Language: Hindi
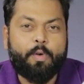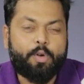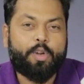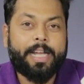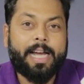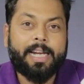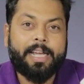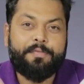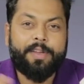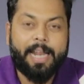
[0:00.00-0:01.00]
फ़ोटो निकाल
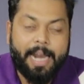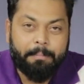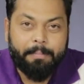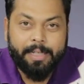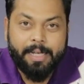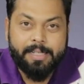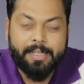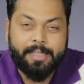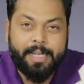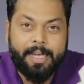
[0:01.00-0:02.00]
के फिर अलार्म बंद कर
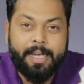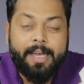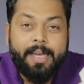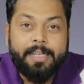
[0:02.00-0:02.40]
सकते हैं